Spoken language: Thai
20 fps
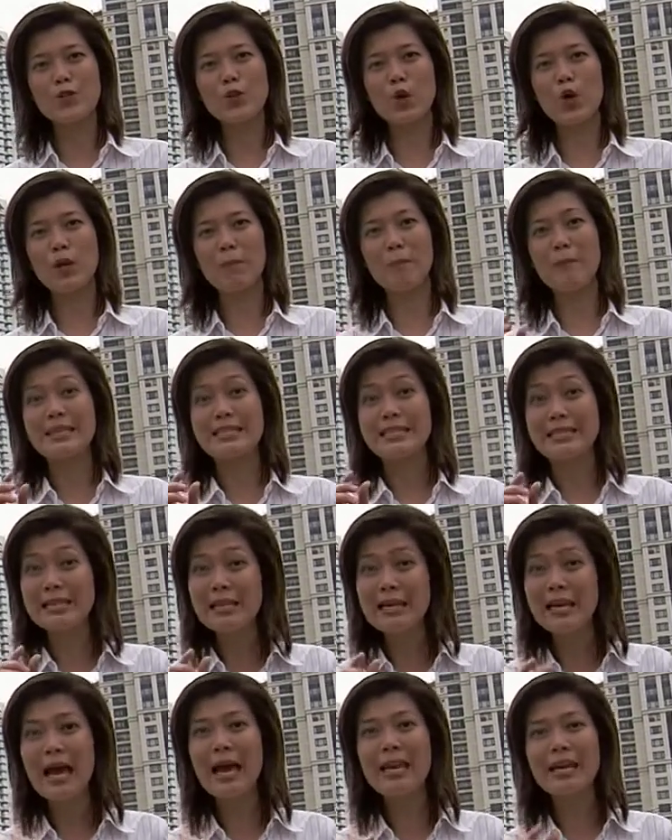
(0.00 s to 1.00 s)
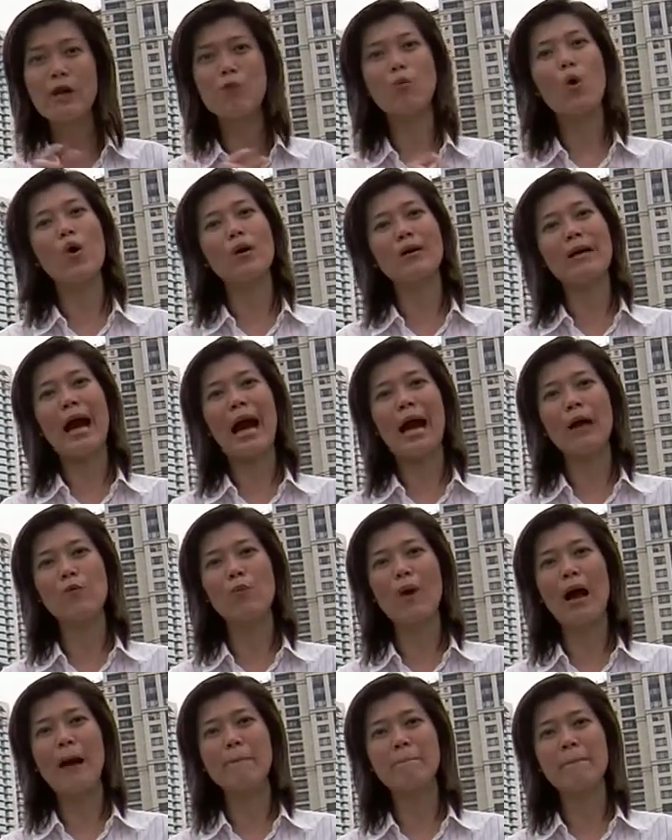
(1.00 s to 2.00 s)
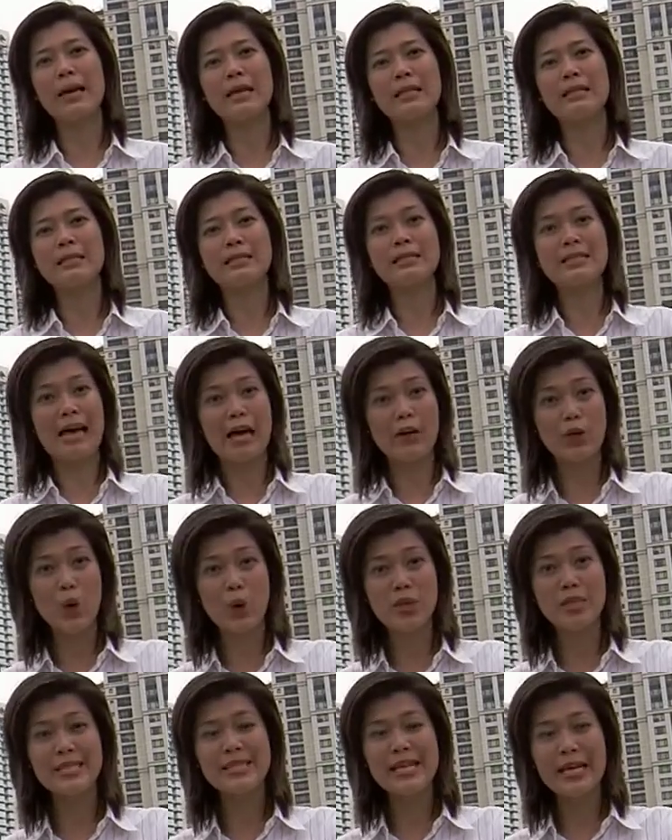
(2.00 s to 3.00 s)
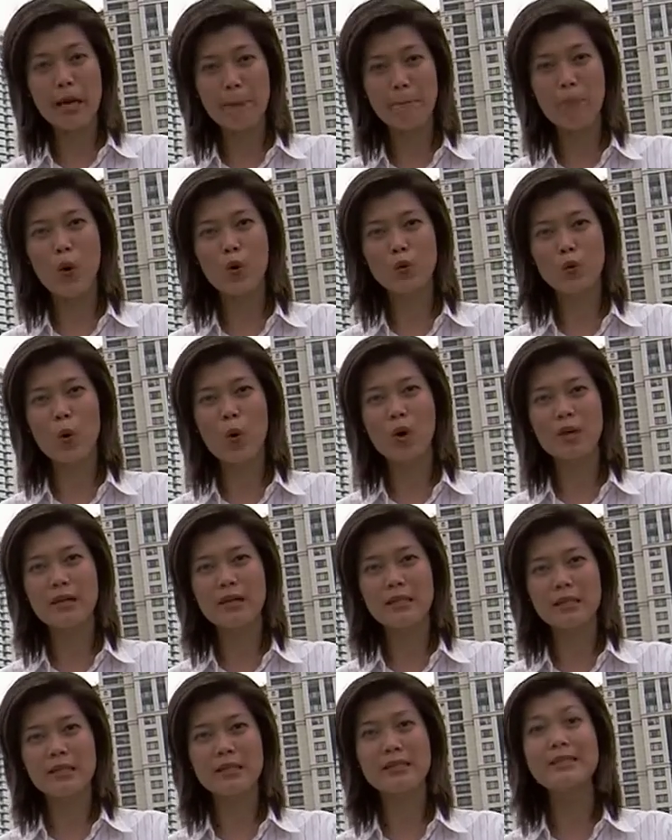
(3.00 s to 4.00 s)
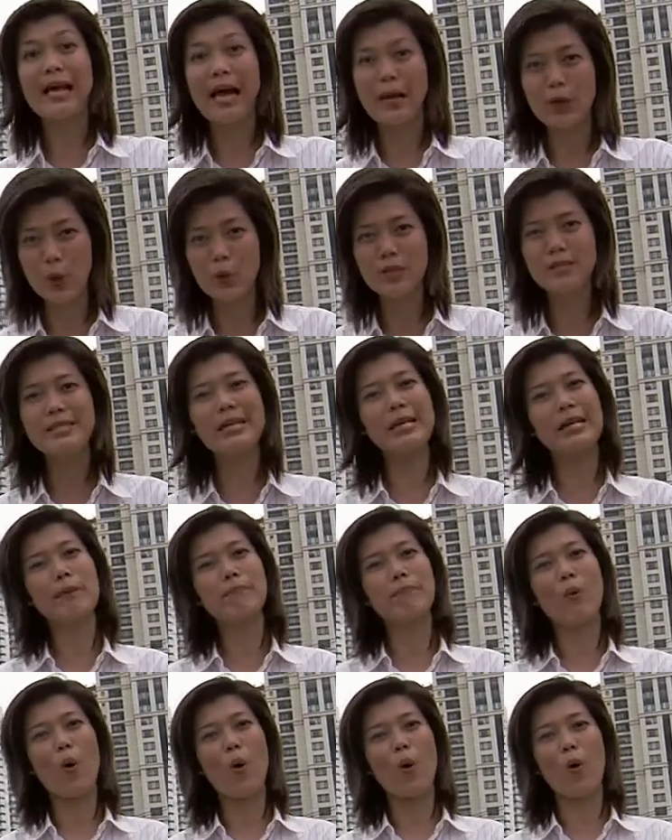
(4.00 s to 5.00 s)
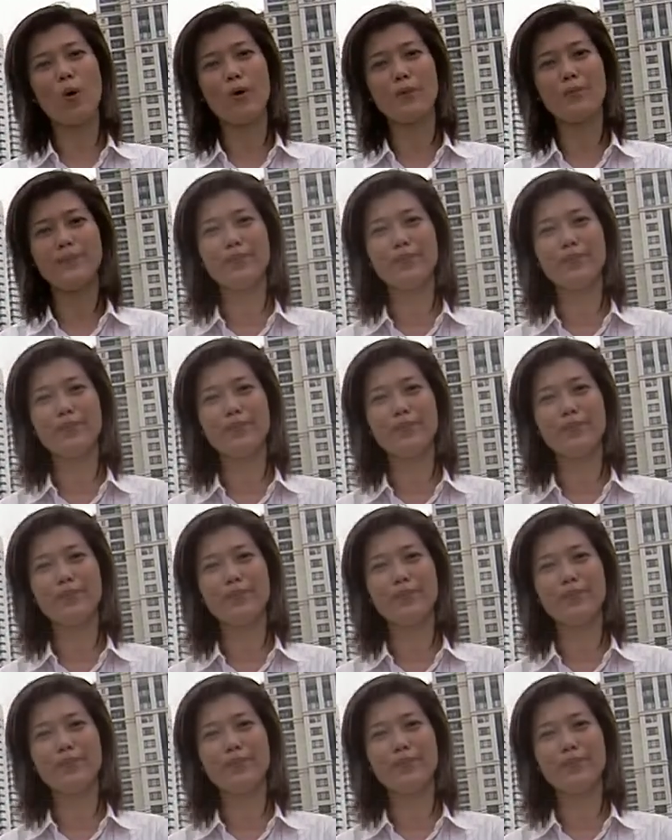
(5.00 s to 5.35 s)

จนมีชื่อเล่นในวงการว่าเป็นถนนสิงคโปร์โรดหรือถนนสิงคโปร์